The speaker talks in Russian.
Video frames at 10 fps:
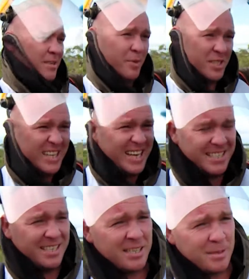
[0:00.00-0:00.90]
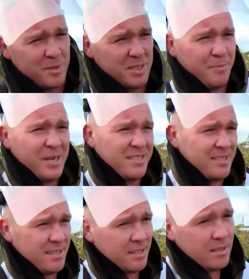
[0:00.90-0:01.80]
простая техника
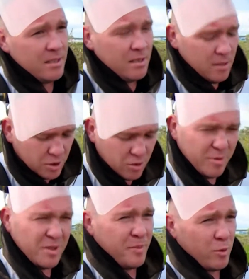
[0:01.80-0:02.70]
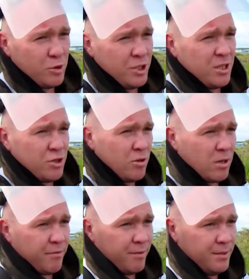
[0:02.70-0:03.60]
безопасности, чтобы не получить
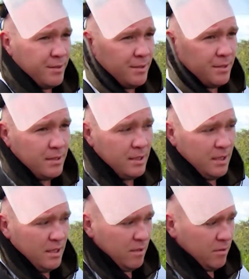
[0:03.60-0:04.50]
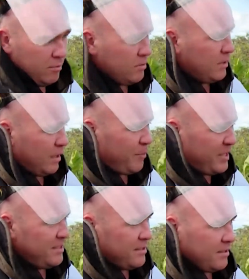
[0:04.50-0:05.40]
ожогов. Он
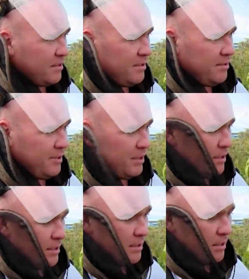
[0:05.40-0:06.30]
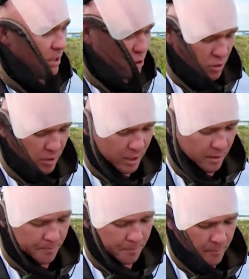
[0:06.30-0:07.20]
опасен так-то действительно.
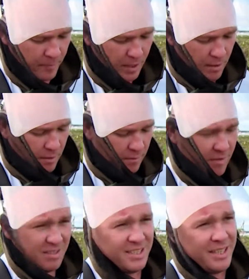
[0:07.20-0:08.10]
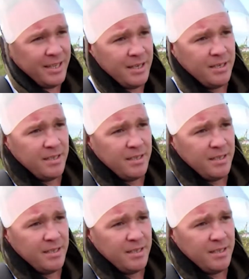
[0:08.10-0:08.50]
Ожоги, волдыри,